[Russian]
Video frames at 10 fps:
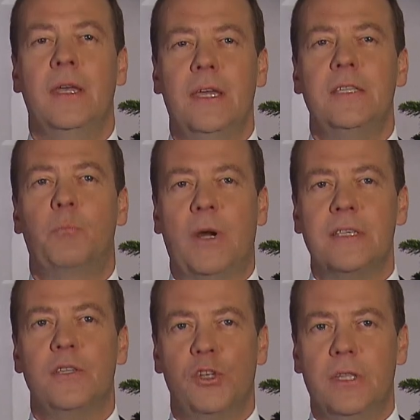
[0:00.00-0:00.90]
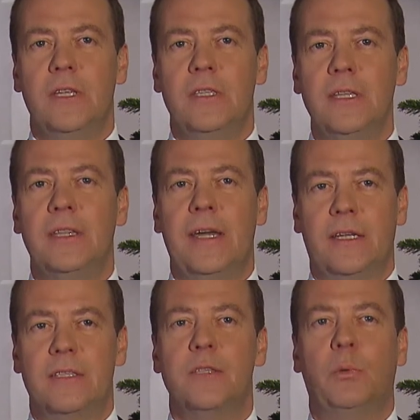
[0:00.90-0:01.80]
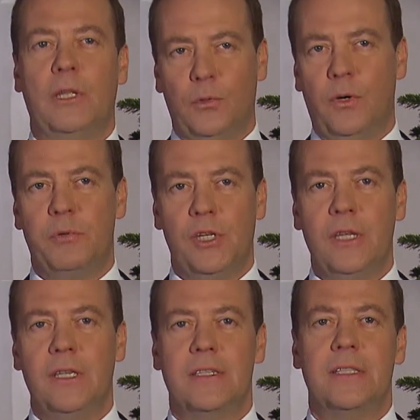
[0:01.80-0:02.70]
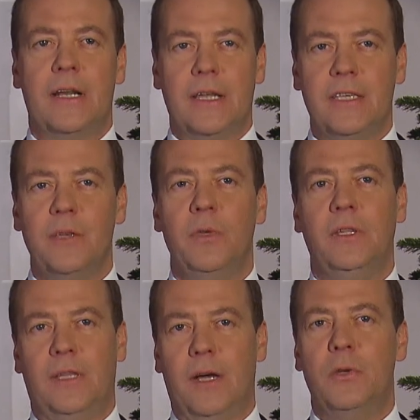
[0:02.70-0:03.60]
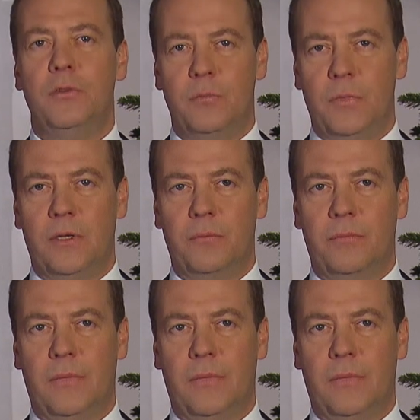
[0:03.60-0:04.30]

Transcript: Эти праздничные дни дарят теплоту общения с дорогими нам людьми.